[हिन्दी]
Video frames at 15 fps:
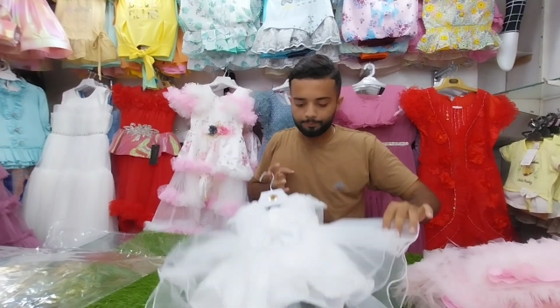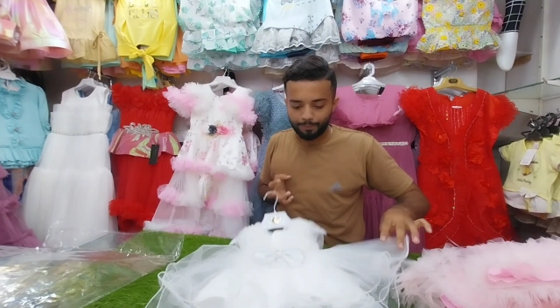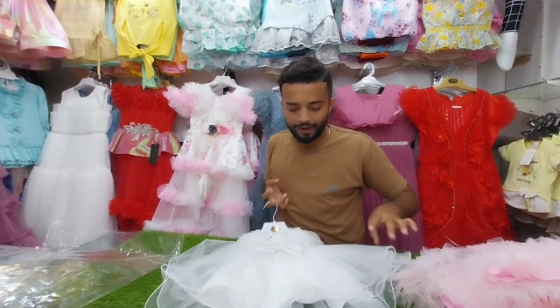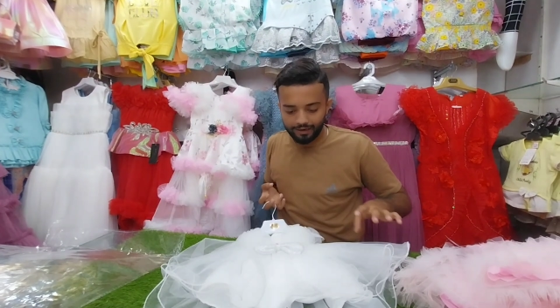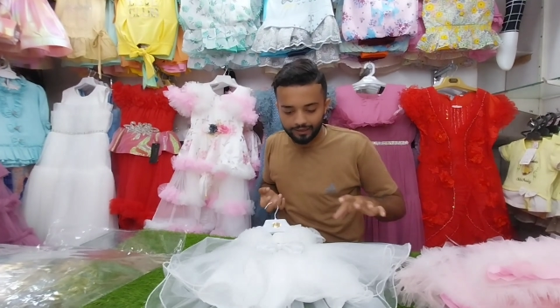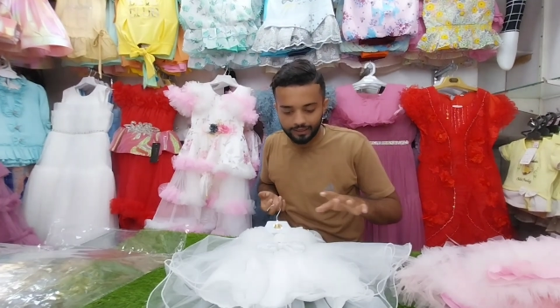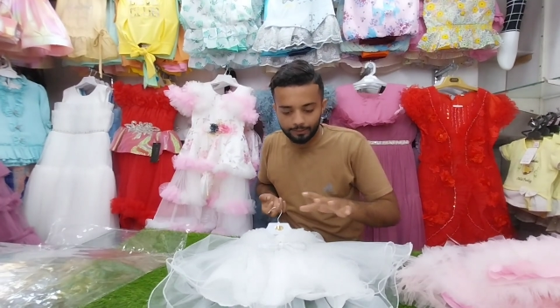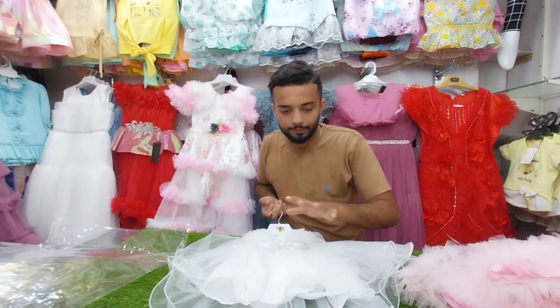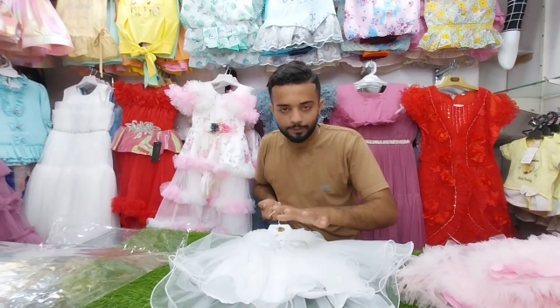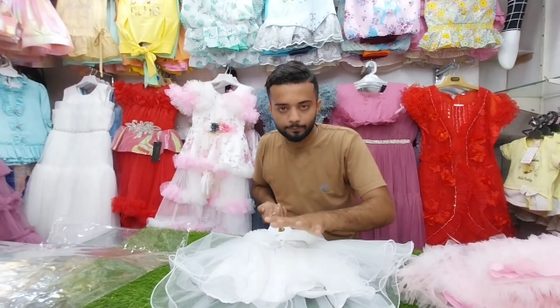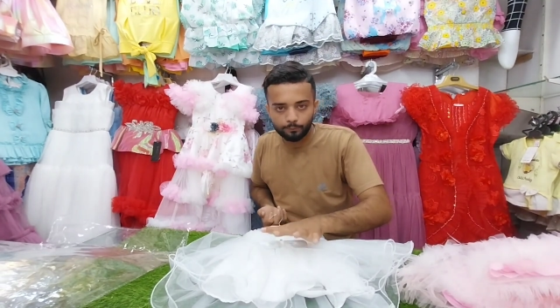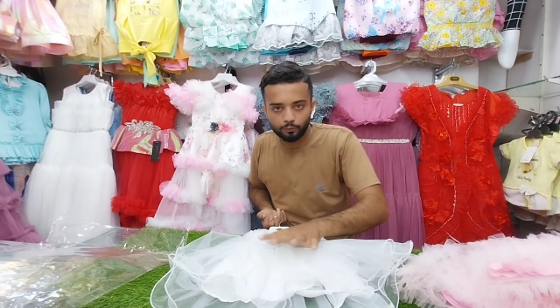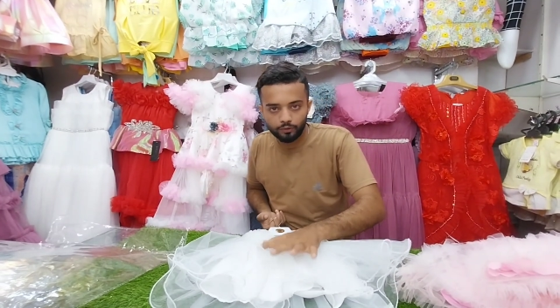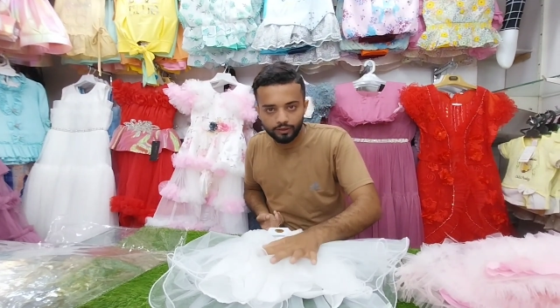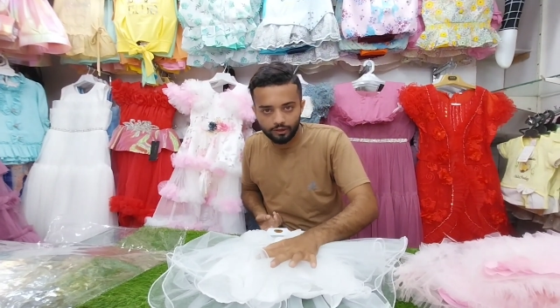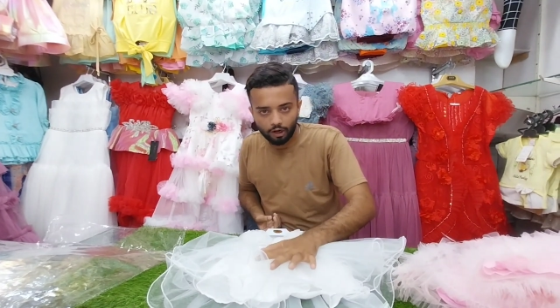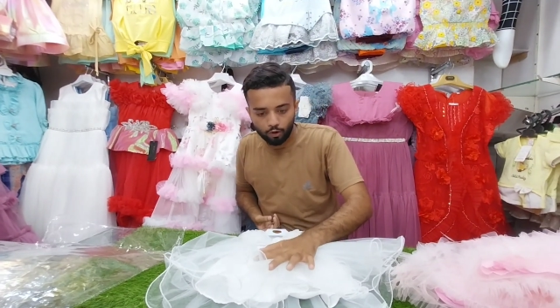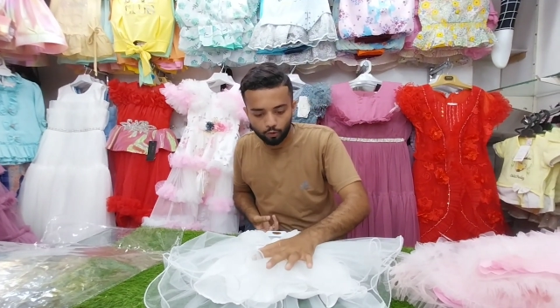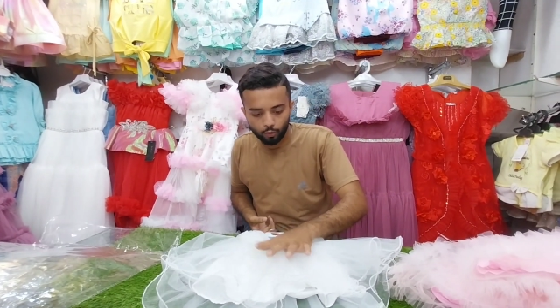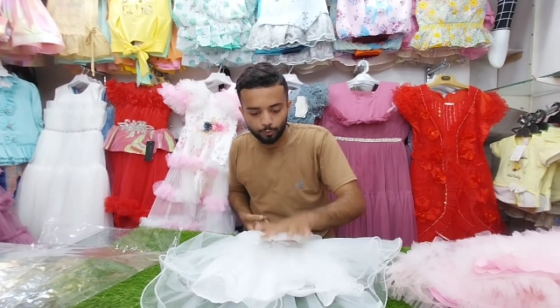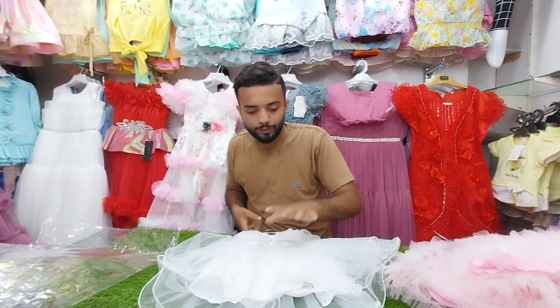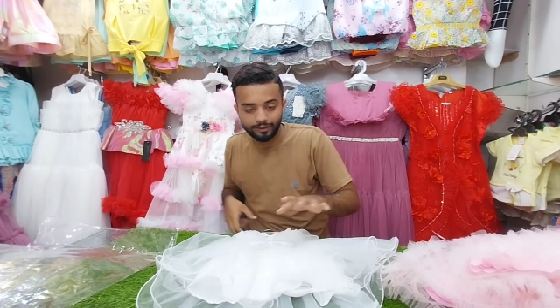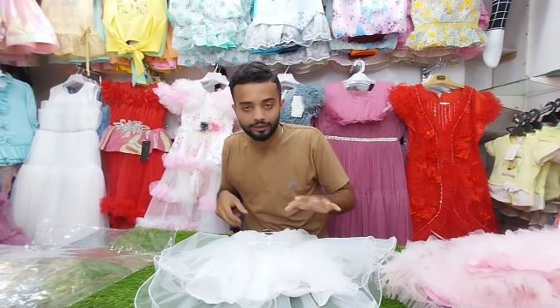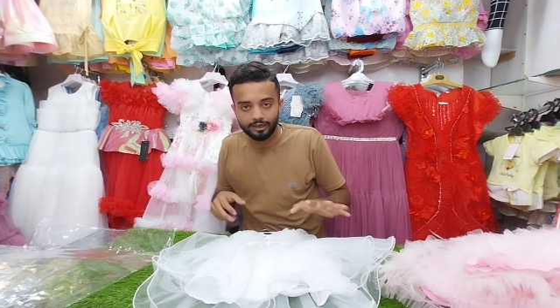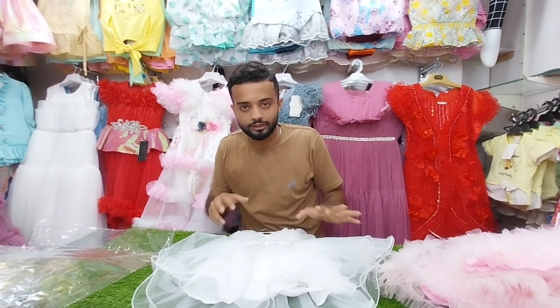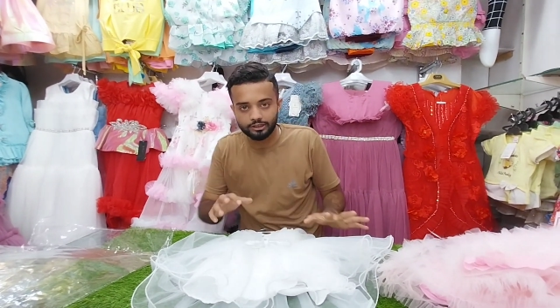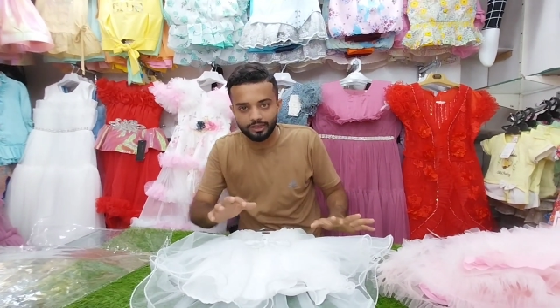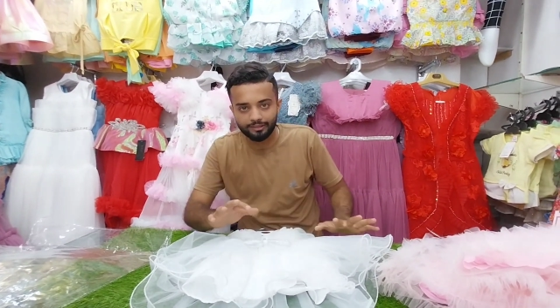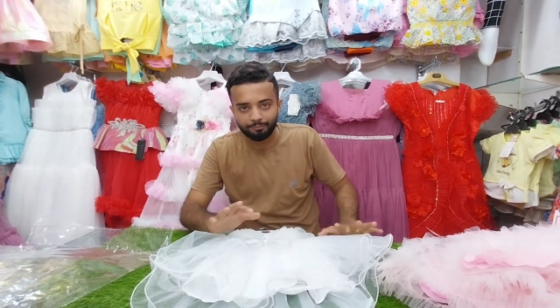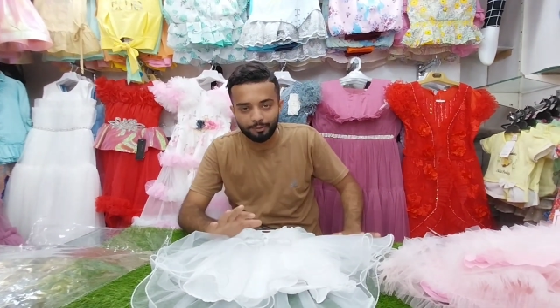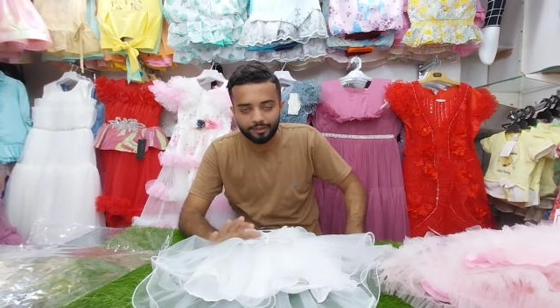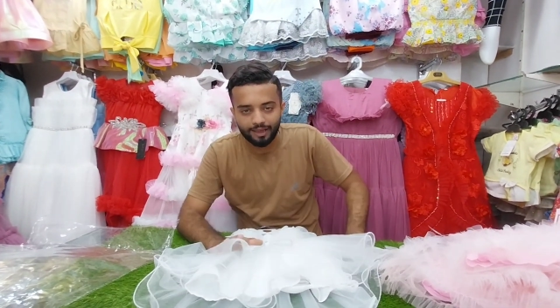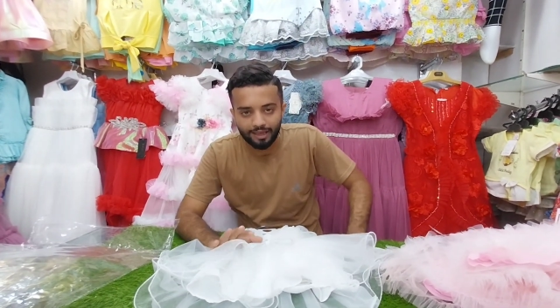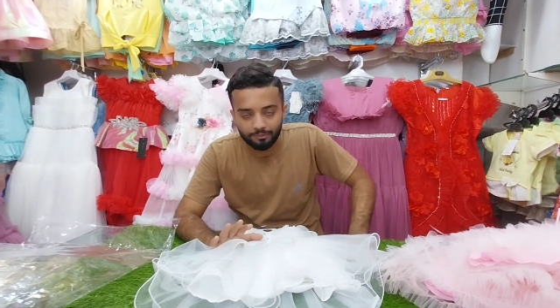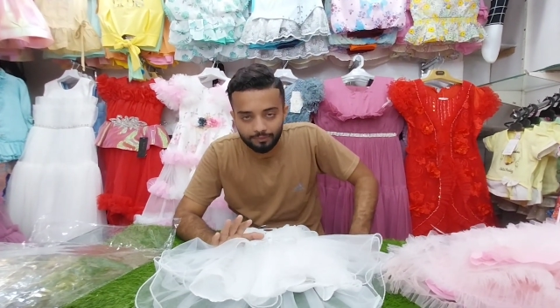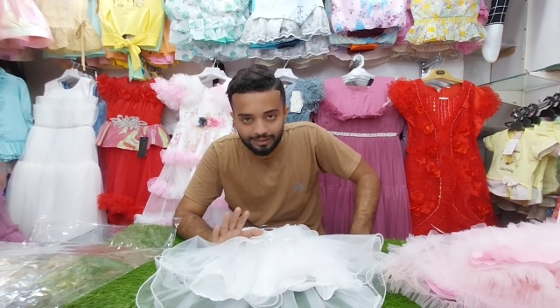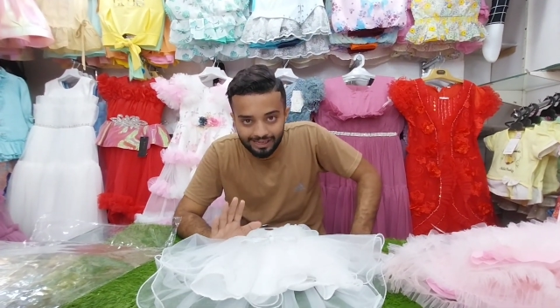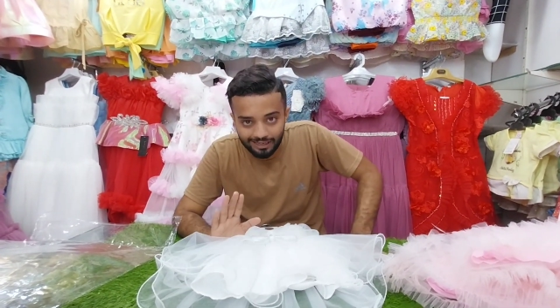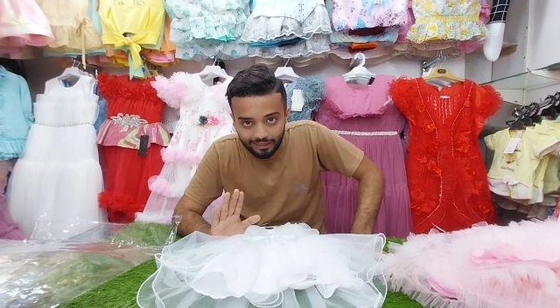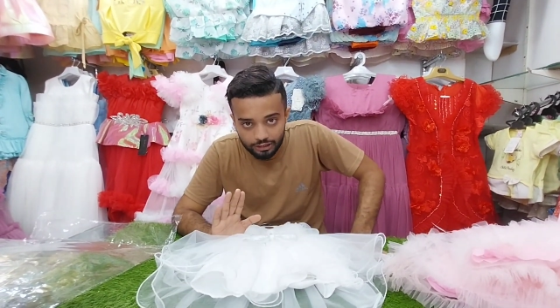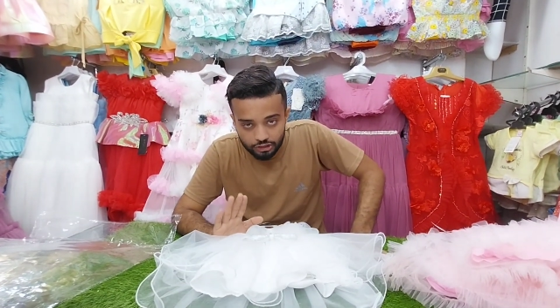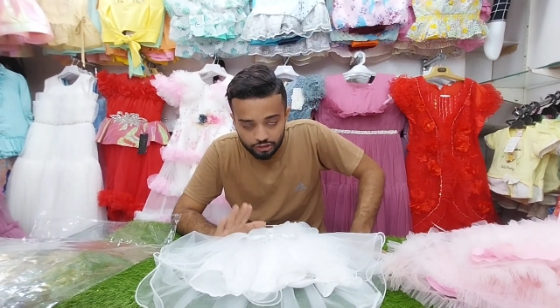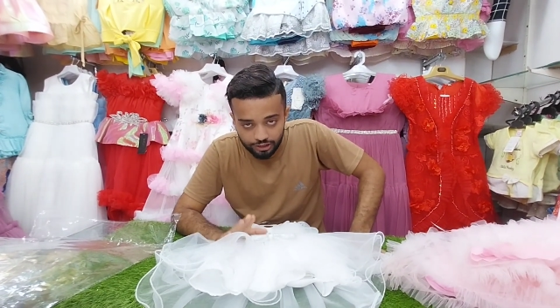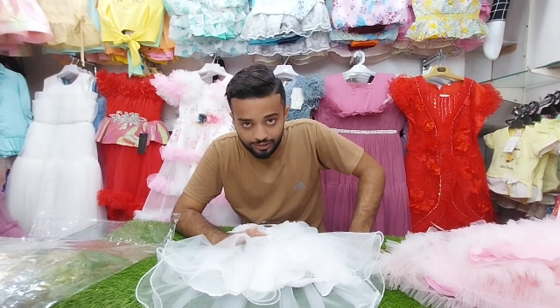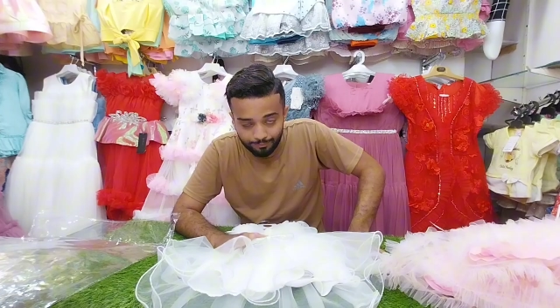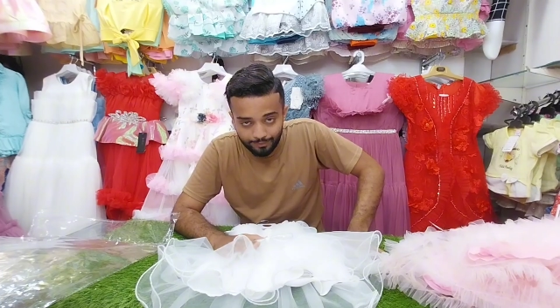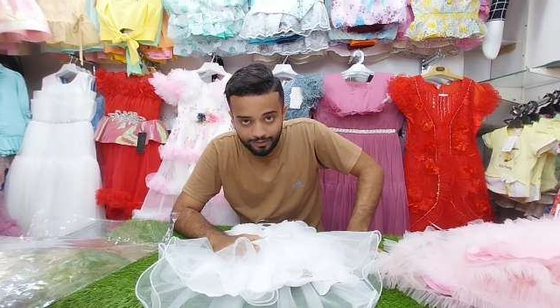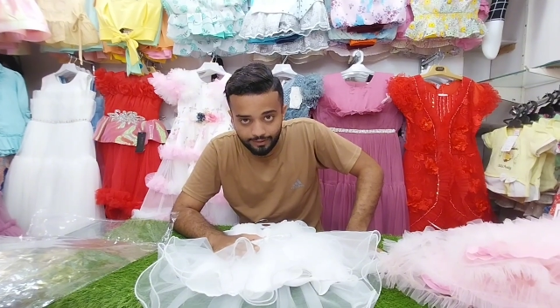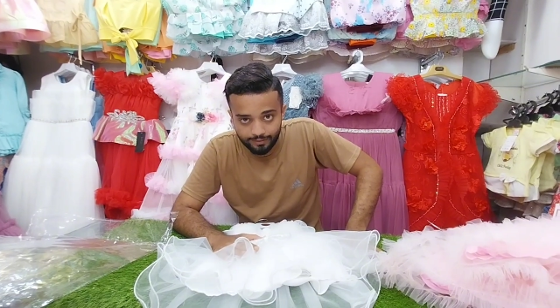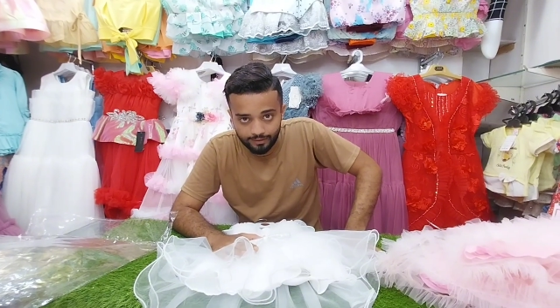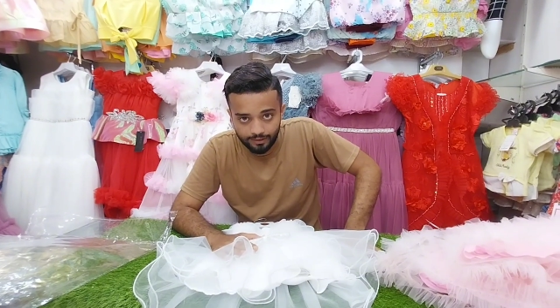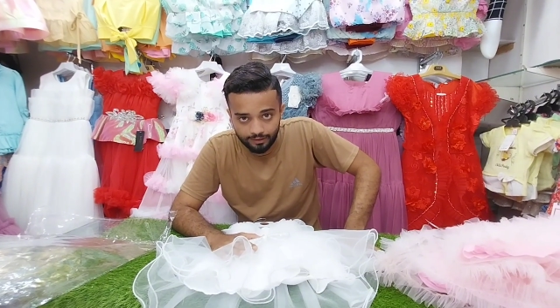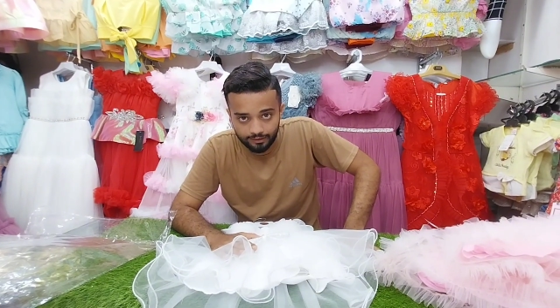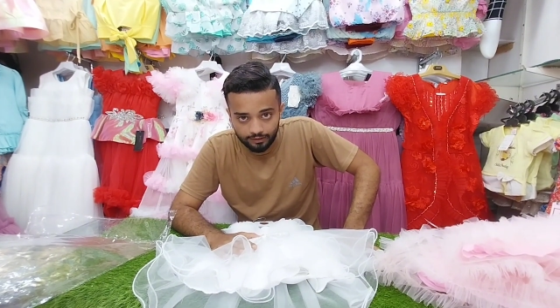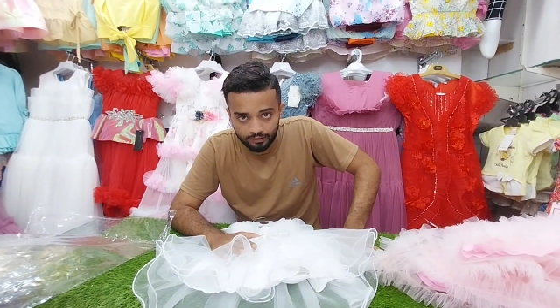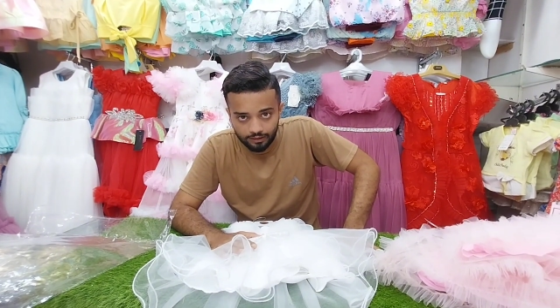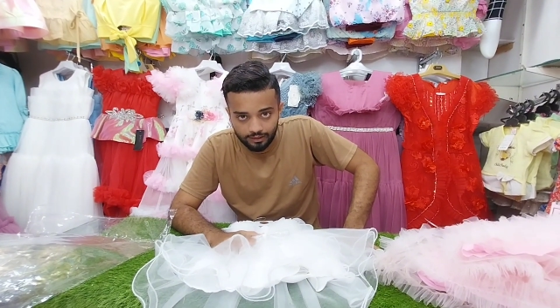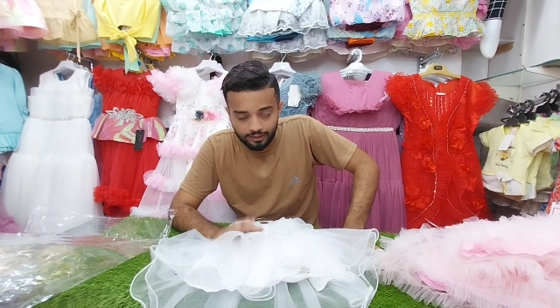पहनने के बाद पूरी राउंड घूमेगी अच्छा इसमें साइज मिल जाएगा छः महीने से लेकर